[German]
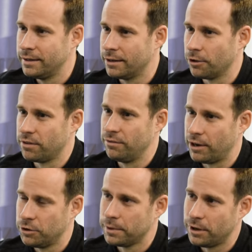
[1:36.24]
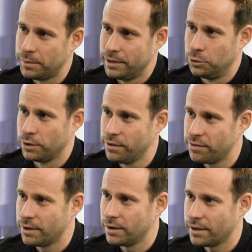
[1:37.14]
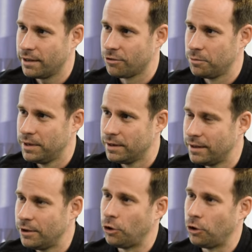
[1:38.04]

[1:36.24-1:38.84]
Die ganze Warenübernahme, die Logistik gehört zu mir,